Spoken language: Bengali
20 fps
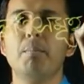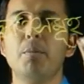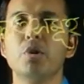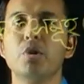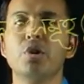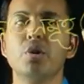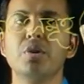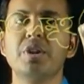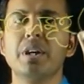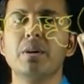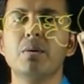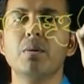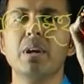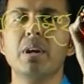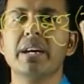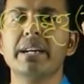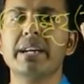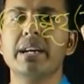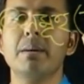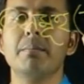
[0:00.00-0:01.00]

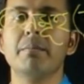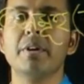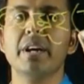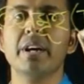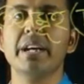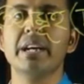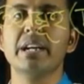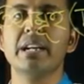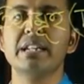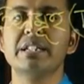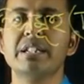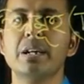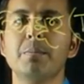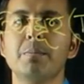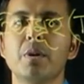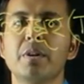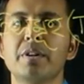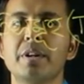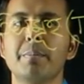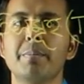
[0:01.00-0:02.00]
পদ্ধতিগুলোকে আমরা ইংলিশে
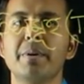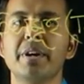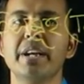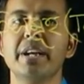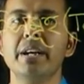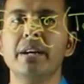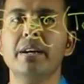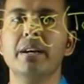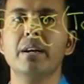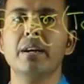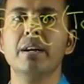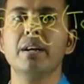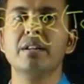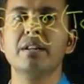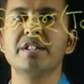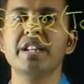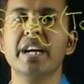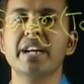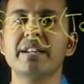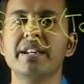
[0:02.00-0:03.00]
বলতে পারি
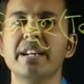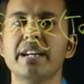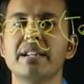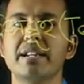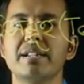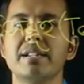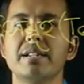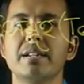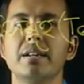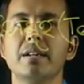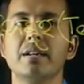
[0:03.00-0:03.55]
টেকনিক্স